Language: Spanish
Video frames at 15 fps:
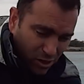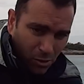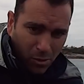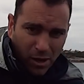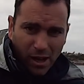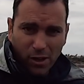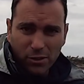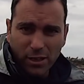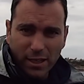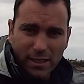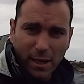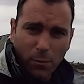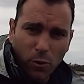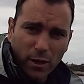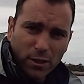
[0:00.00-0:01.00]
como las otras
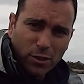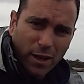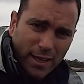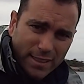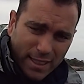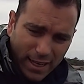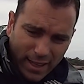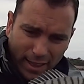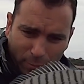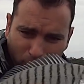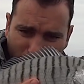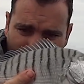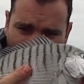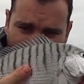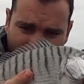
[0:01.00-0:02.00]
ha muerto, a esta le damos
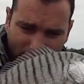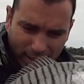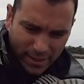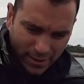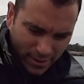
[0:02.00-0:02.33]
la libertad.